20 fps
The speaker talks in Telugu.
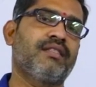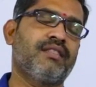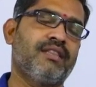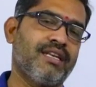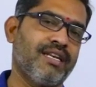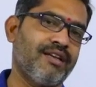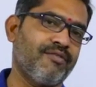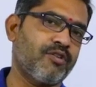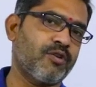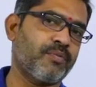
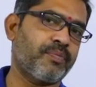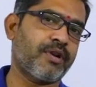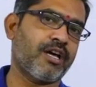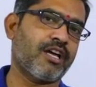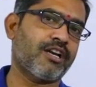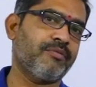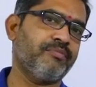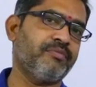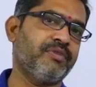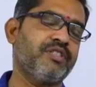దీన్ని ఎవరు
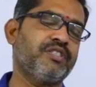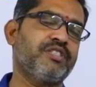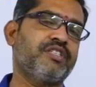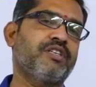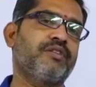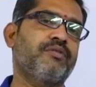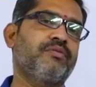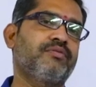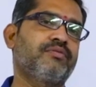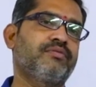
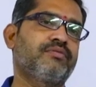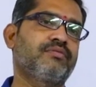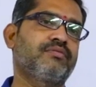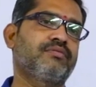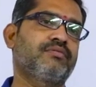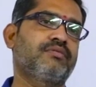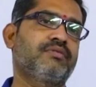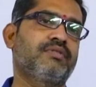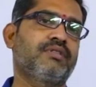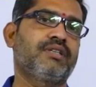ప్రారంభించరు
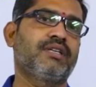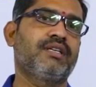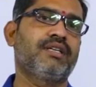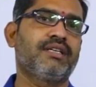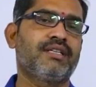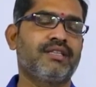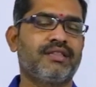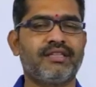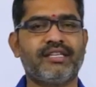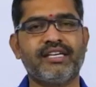
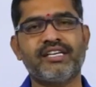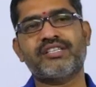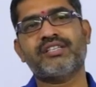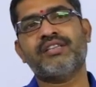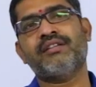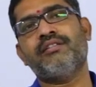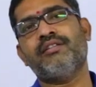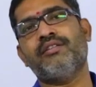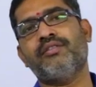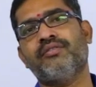
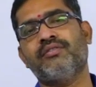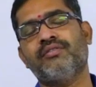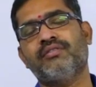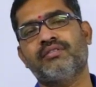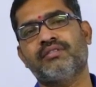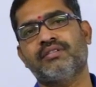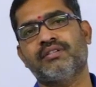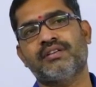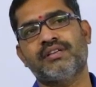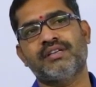దేశంలో
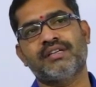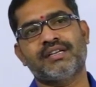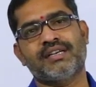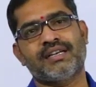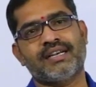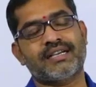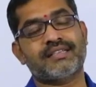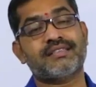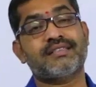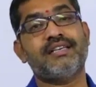
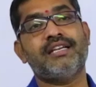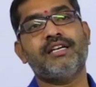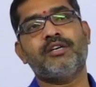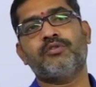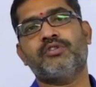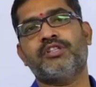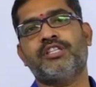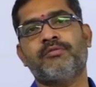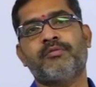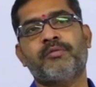
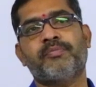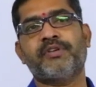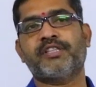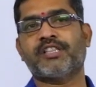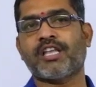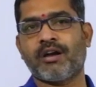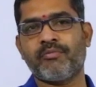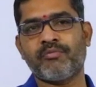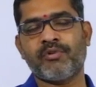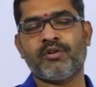నక్సలైట్ ఉద్యమ
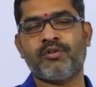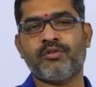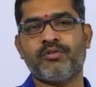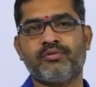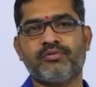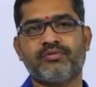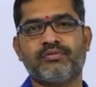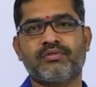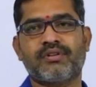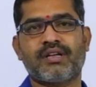
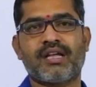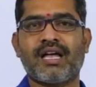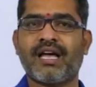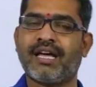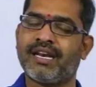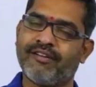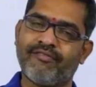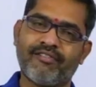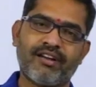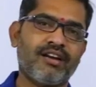పితామహుడు
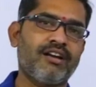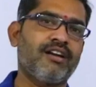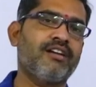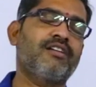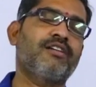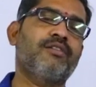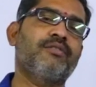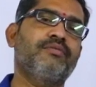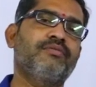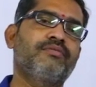అని ఎవరిని
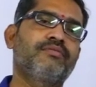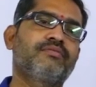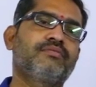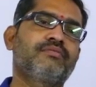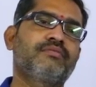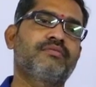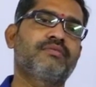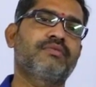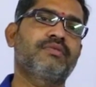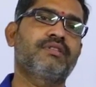అంటారు
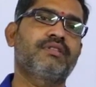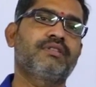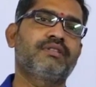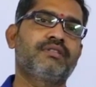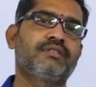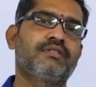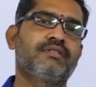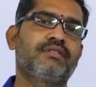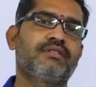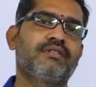
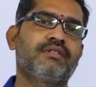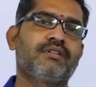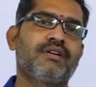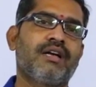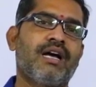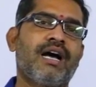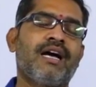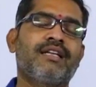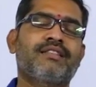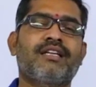
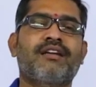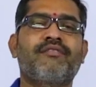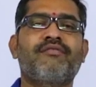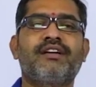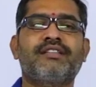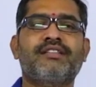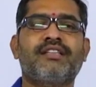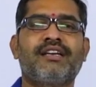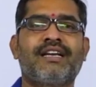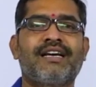ఆ
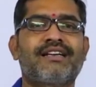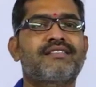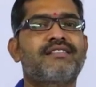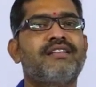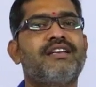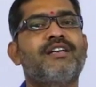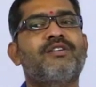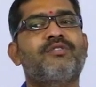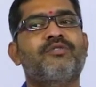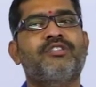తర్వాత
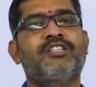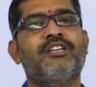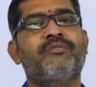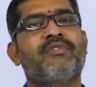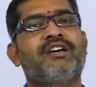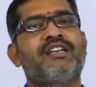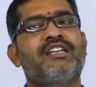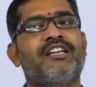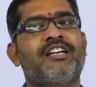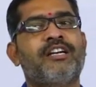నక్సలైట్
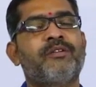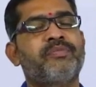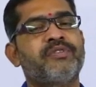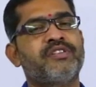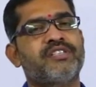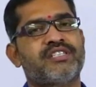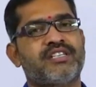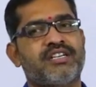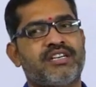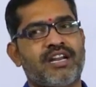ఉద్యమాన్ని
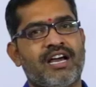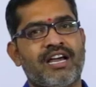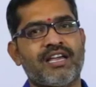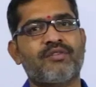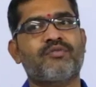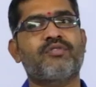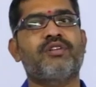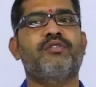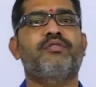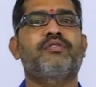నడిపించిన
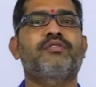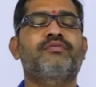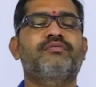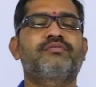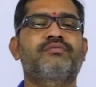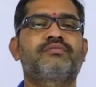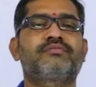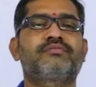నాయకులు ఎవరు